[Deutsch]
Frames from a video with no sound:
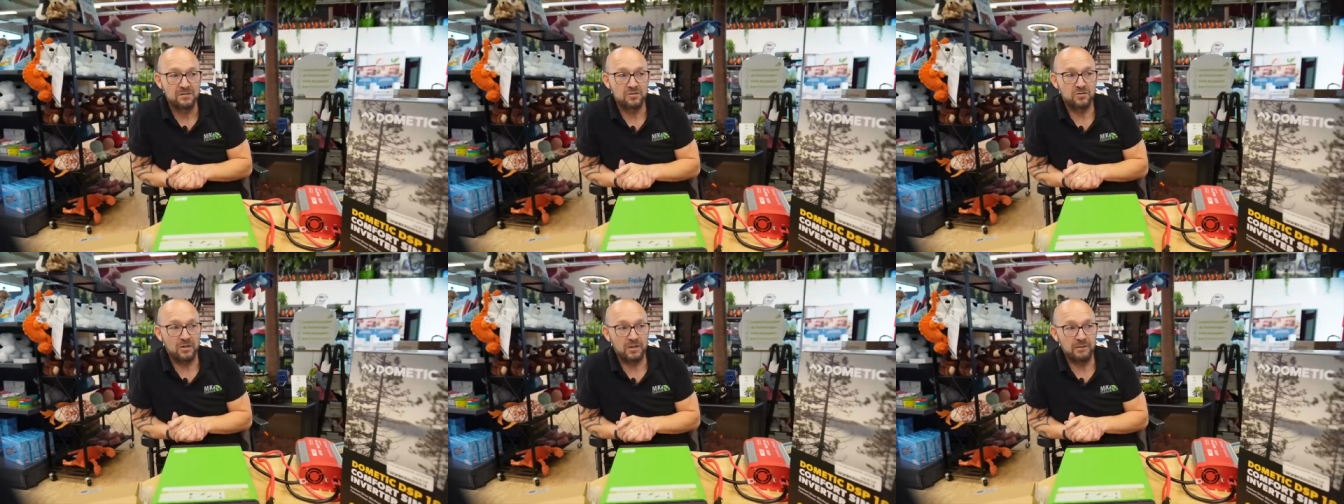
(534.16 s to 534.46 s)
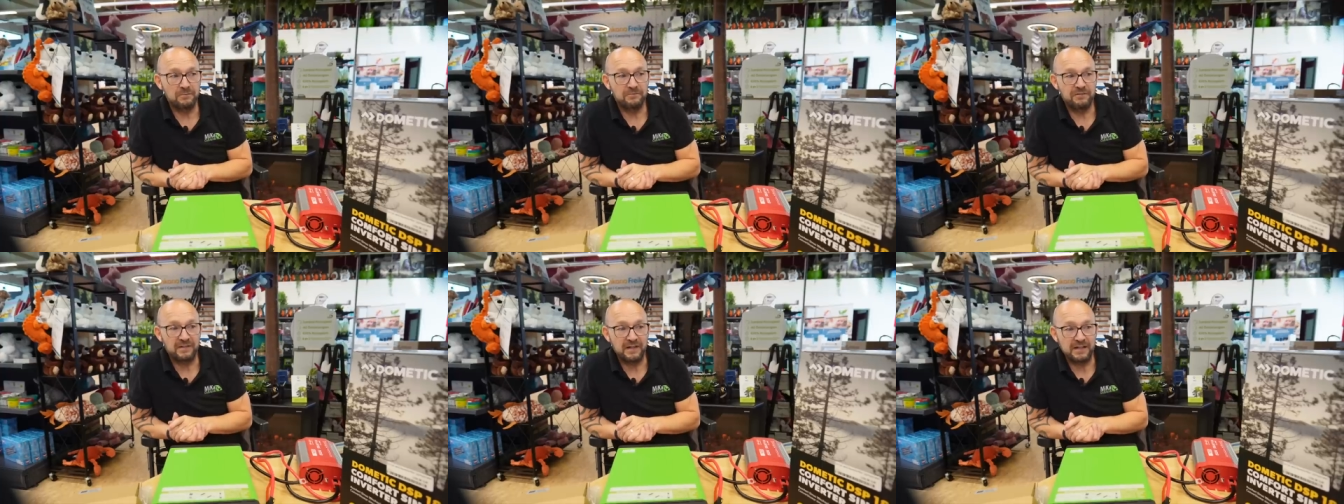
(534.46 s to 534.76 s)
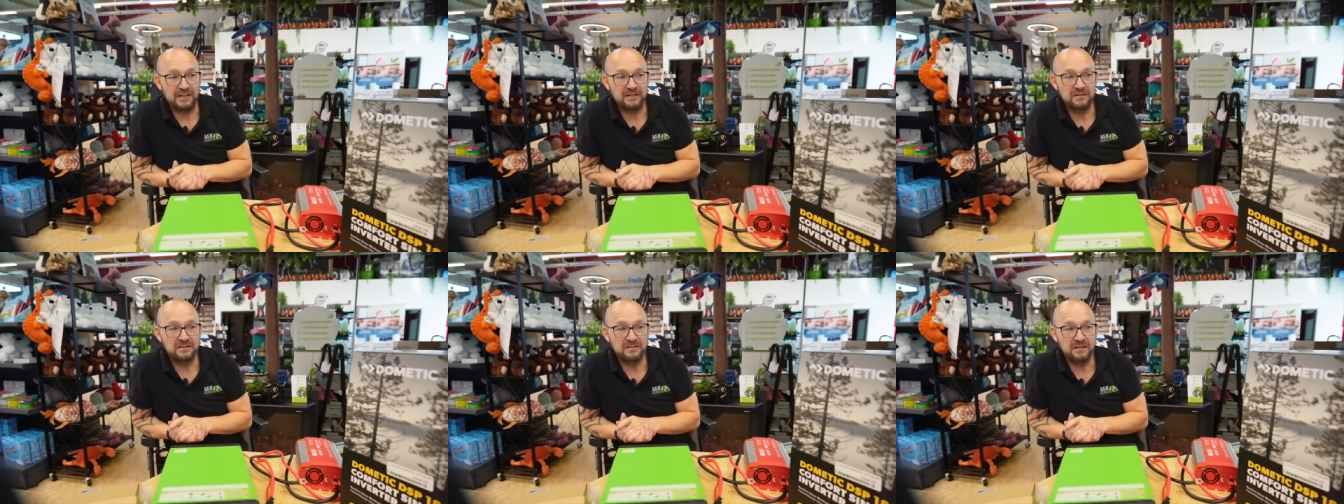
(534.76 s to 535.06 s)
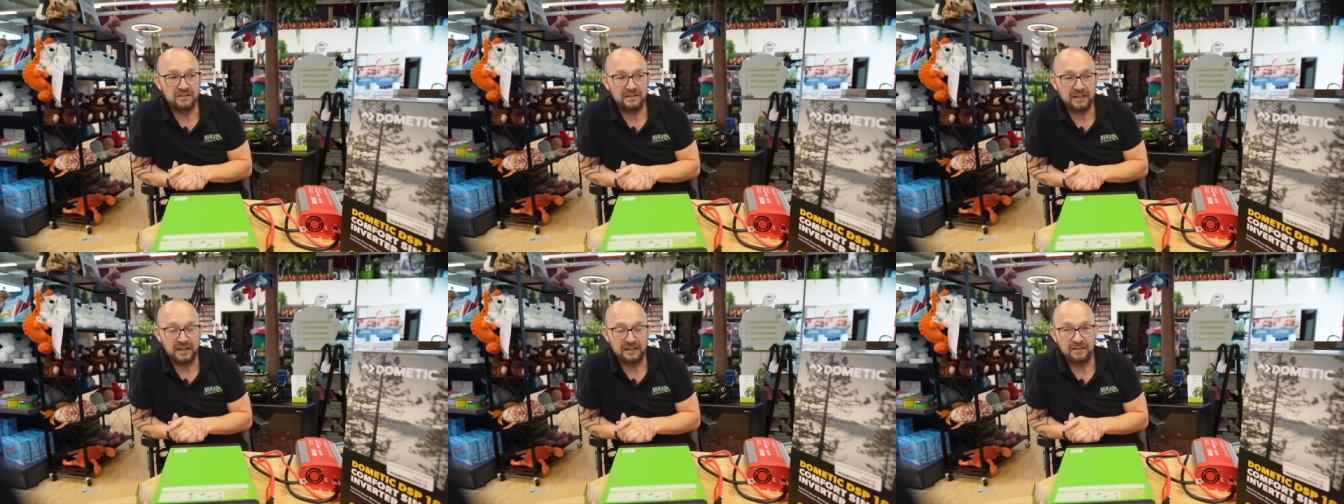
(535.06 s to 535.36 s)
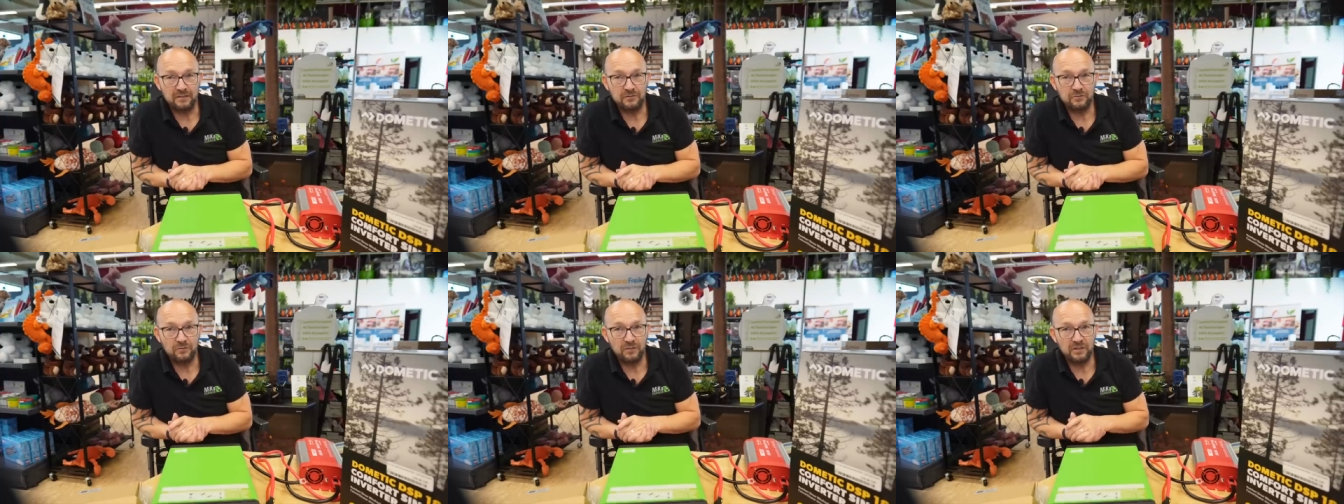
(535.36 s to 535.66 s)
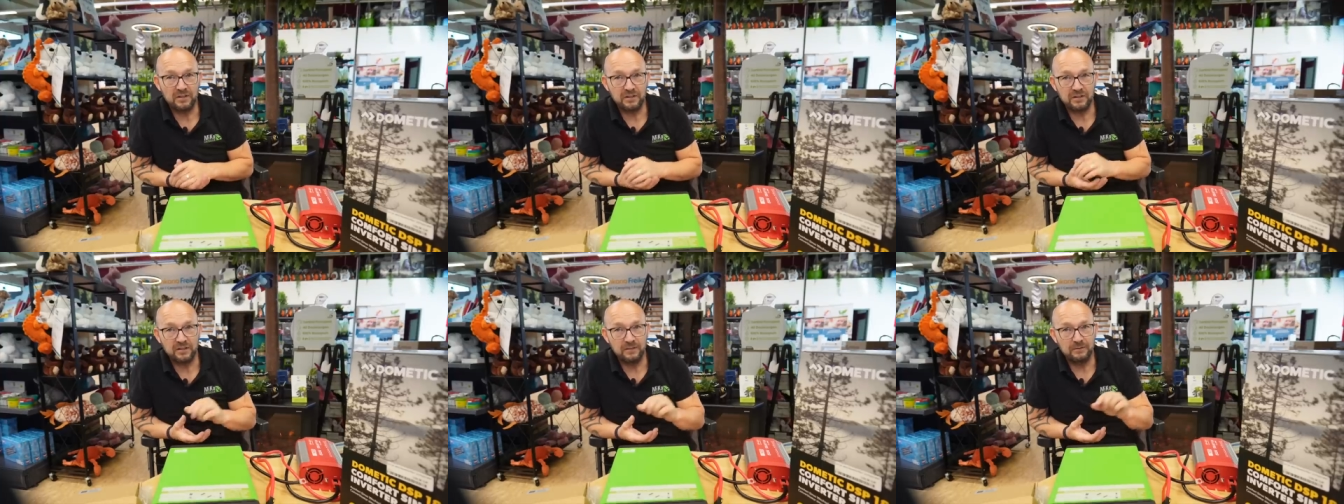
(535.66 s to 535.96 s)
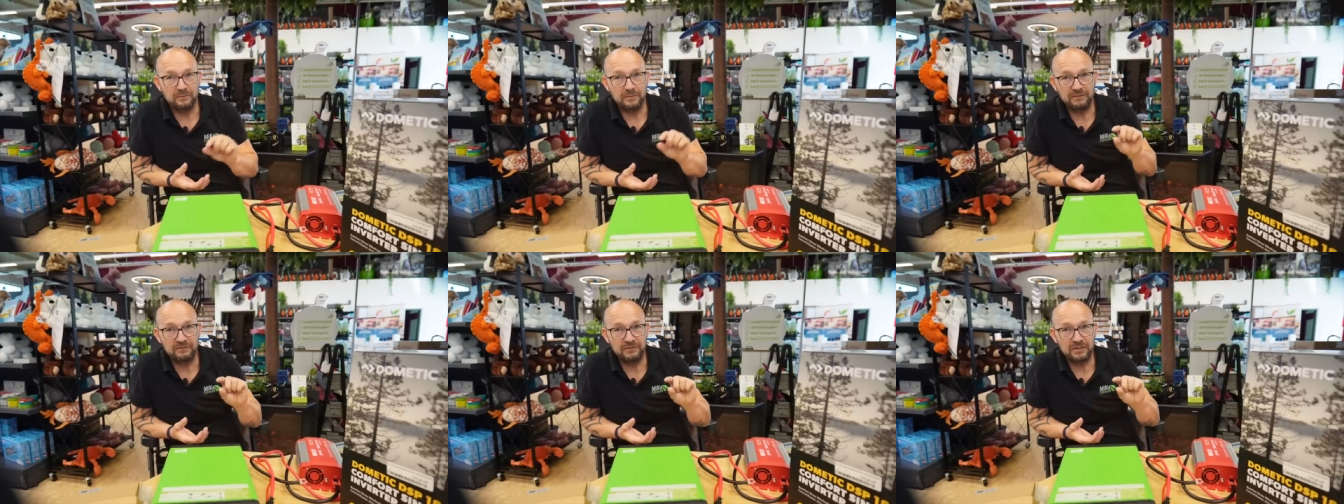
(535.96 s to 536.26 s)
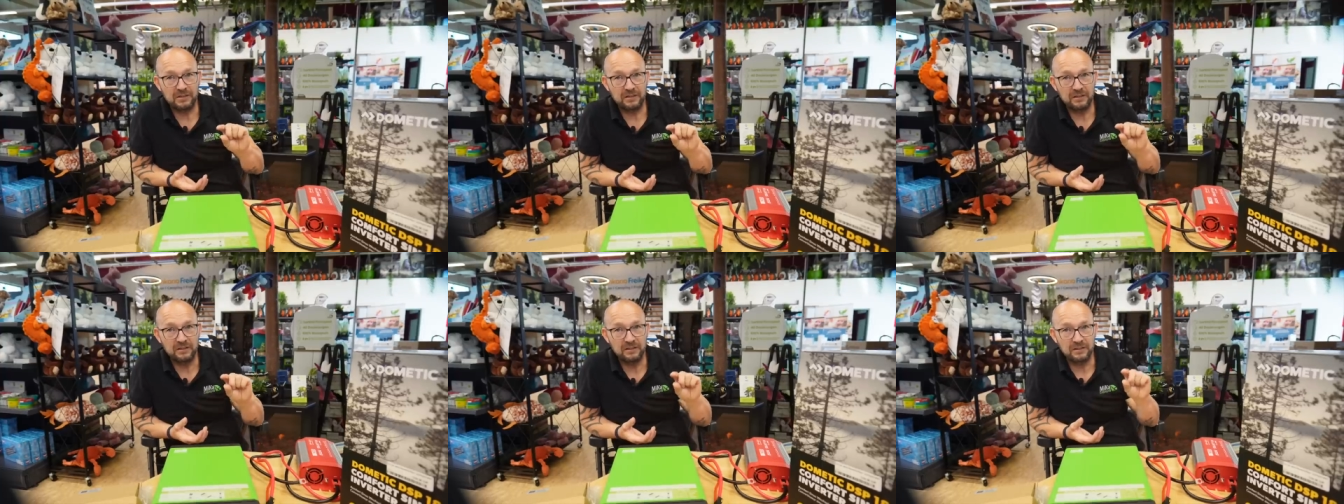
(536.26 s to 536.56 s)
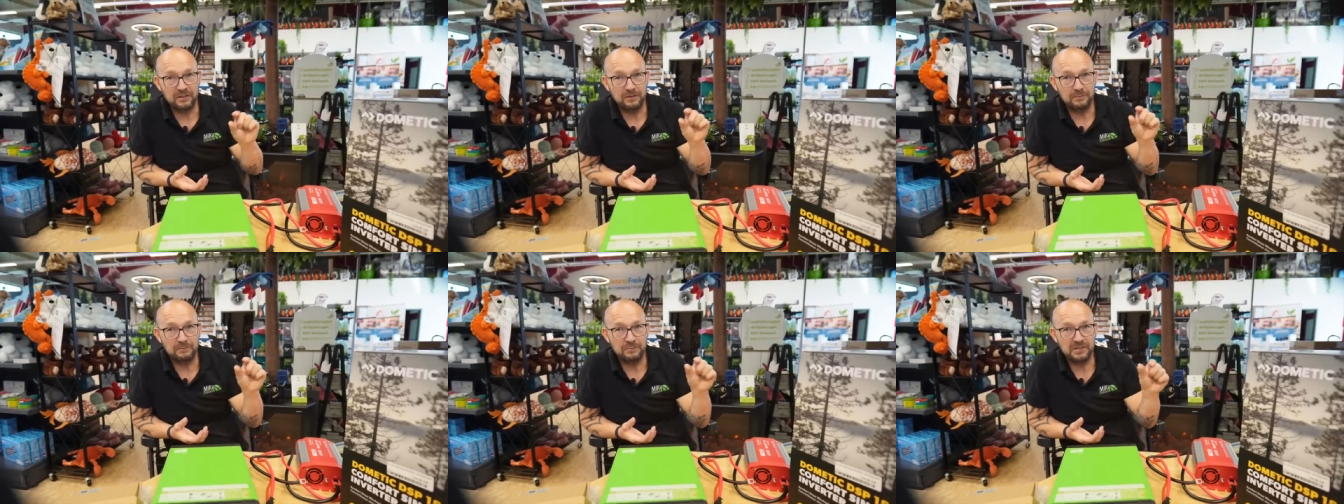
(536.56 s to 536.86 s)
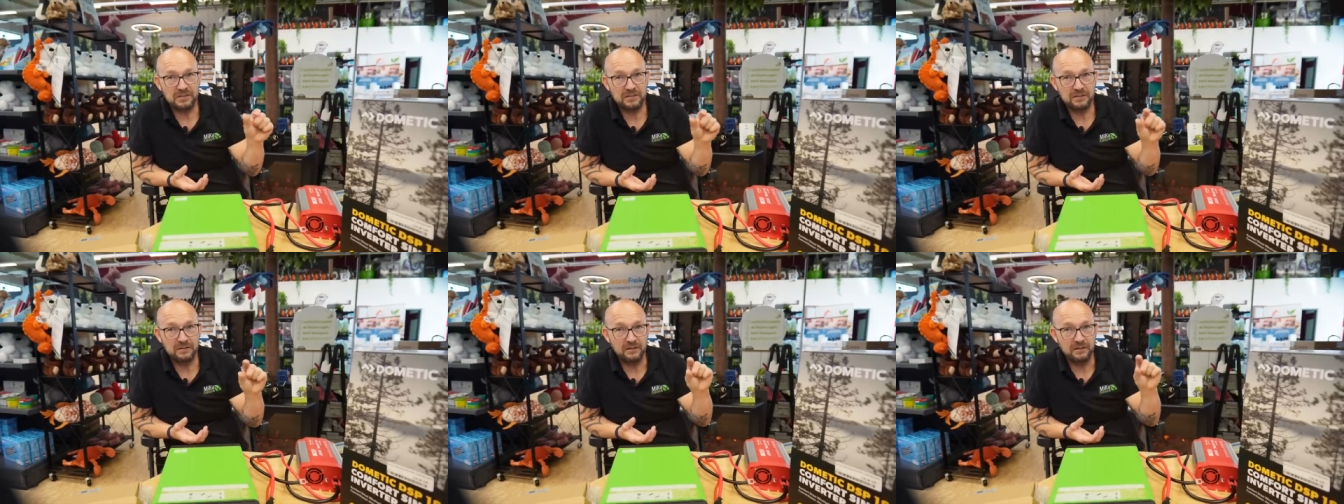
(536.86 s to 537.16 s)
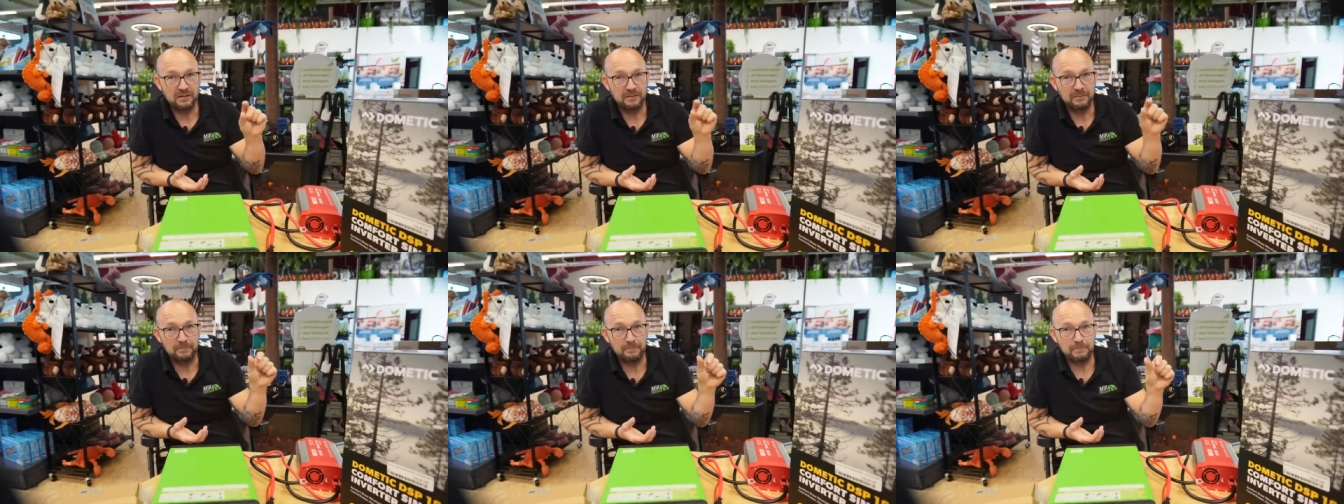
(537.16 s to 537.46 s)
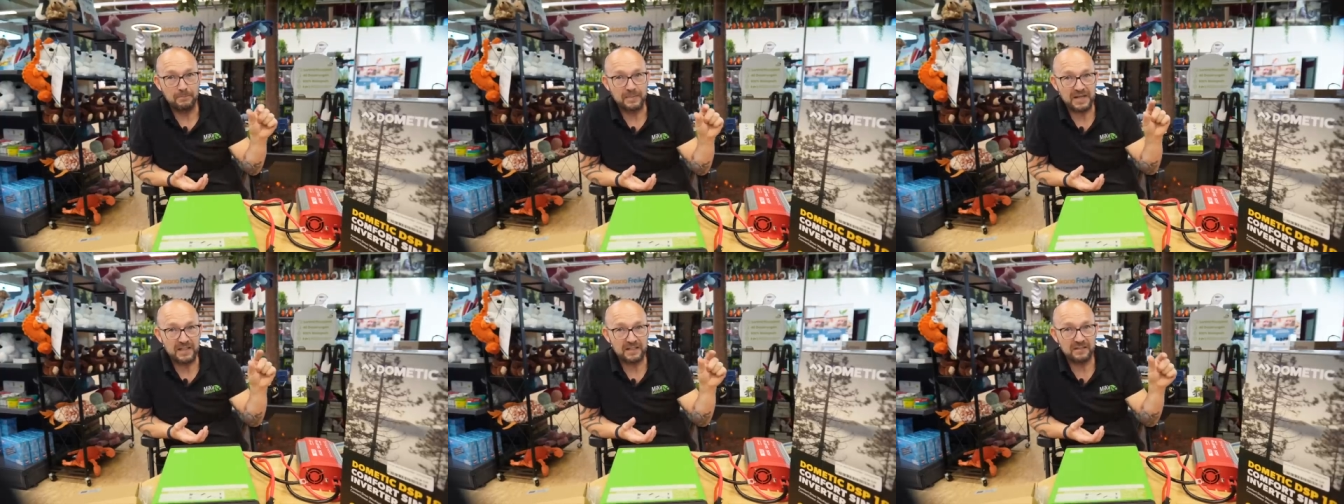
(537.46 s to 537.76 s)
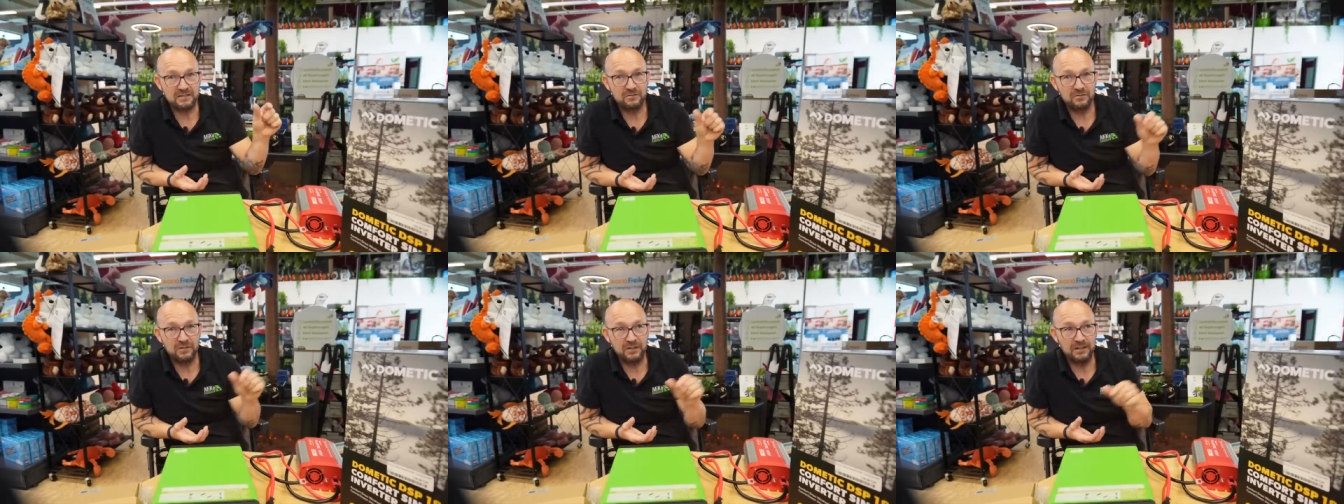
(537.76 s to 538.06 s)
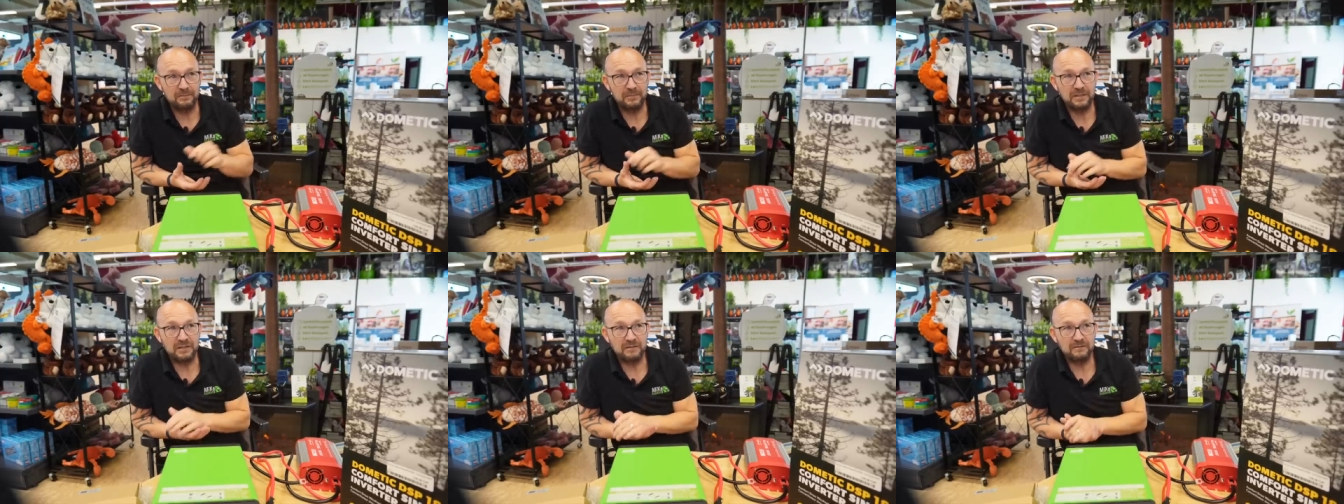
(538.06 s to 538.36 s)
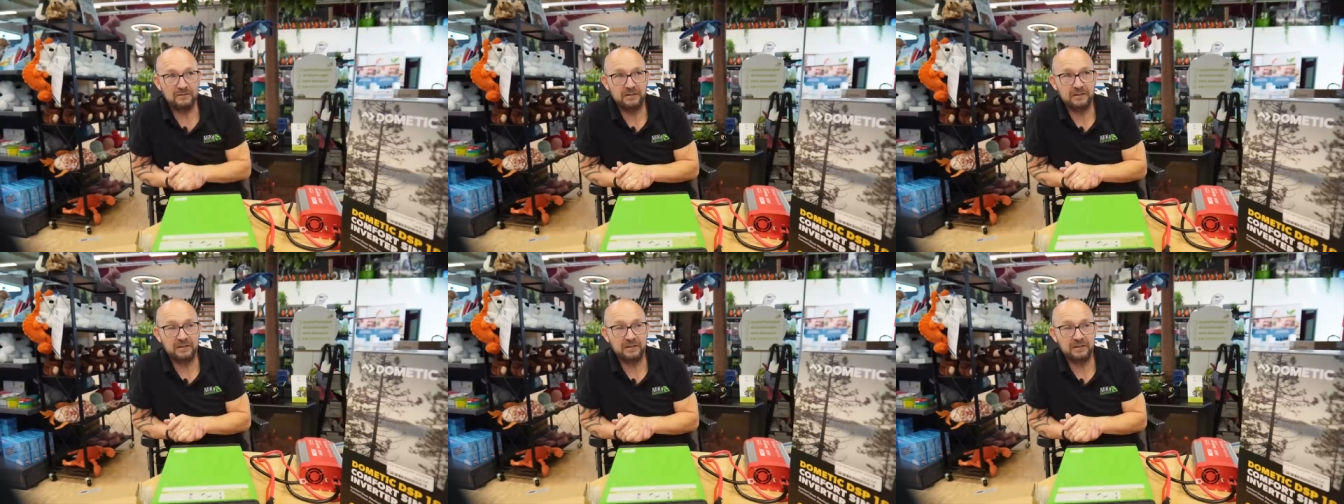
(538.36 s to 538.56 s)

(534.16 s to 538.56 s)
Zu empfehlen sind dann natürlich immer wieder ein bisschen mehr zu nehmen,